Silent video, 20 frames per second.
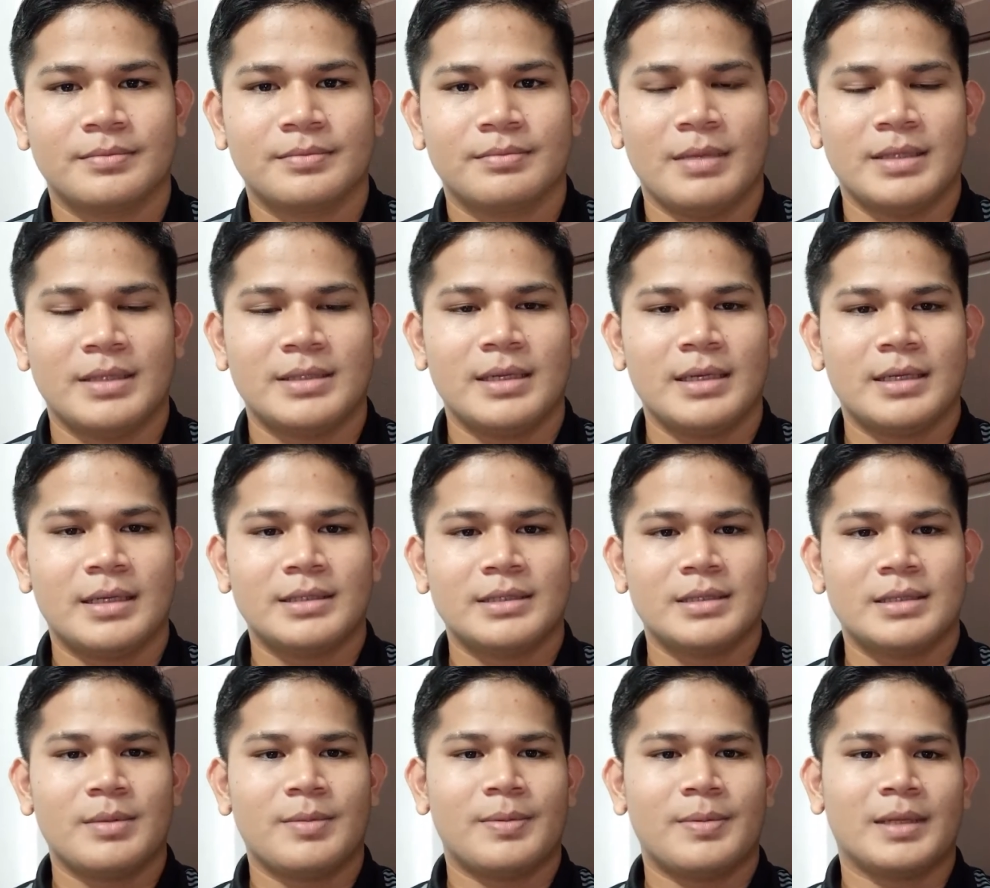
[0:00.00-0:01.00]
Biasanya
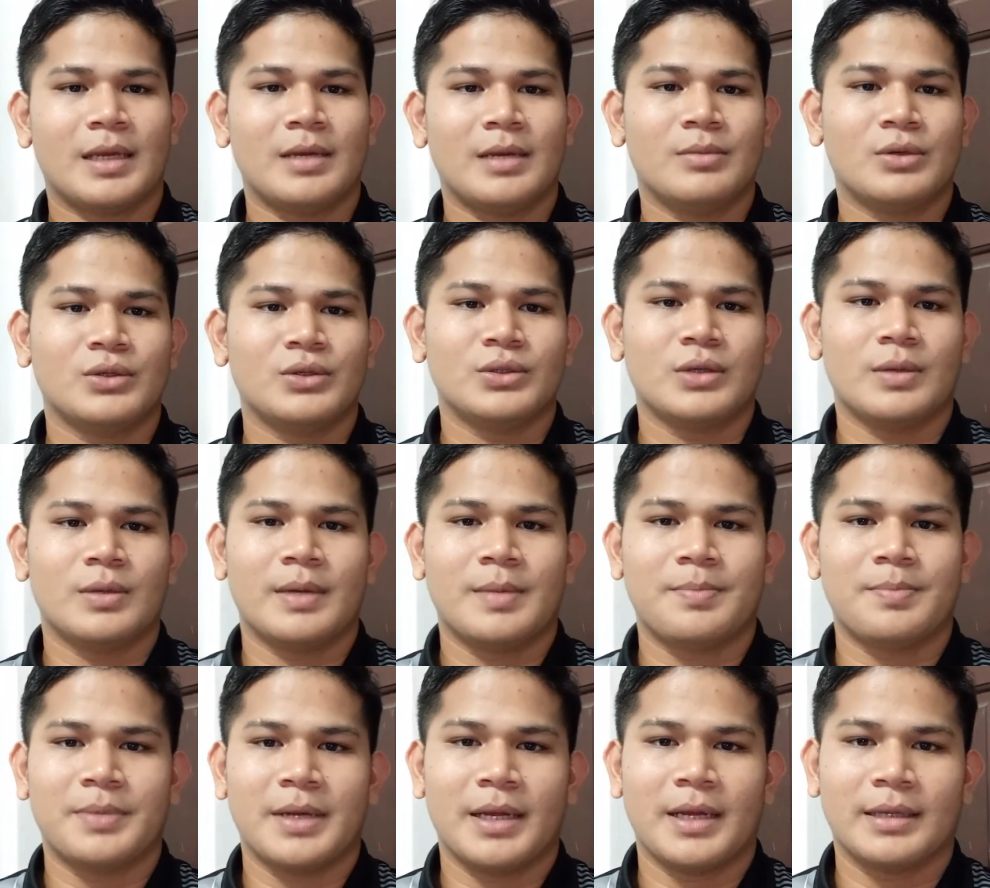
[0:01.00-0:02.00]
kerjasama pertahanan menuju kepada
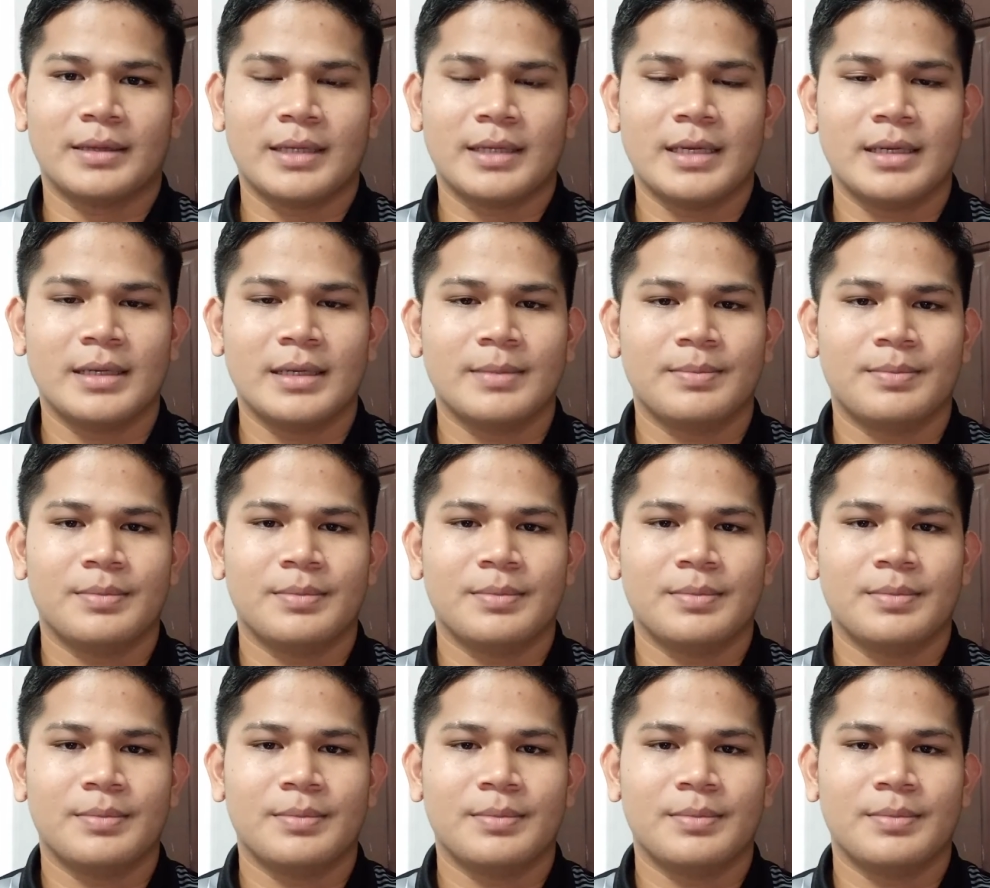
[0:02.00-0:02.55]
perikatan